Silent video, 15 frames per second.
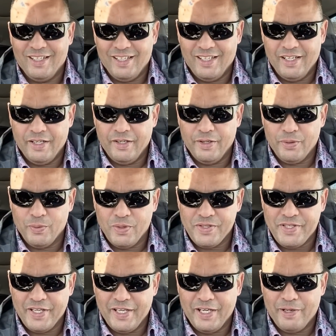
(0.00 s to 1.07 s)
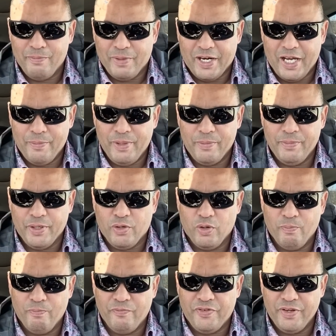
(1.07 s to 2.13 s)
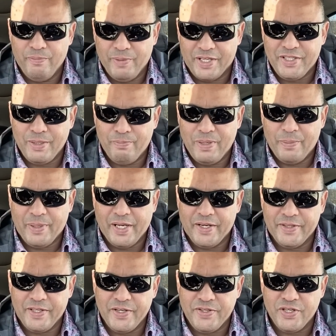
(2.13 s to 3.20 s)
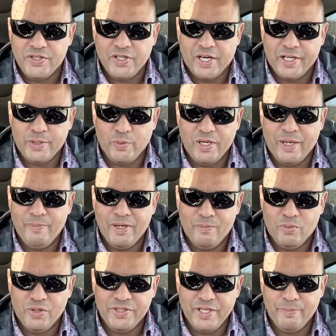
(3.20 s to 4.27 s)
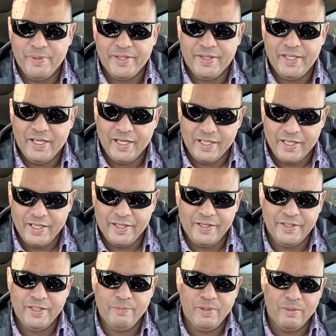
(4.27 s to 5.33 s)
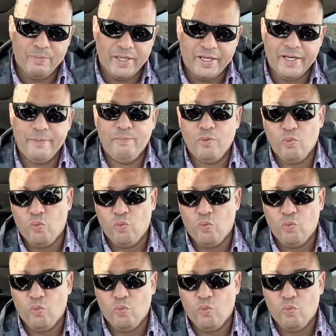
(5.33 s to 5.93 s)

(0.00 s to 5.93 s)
اهلا وسهلا مرحبا بكم في مكتب باب كندا للاستشارات والعمل المعتمد الكندي بالمغرب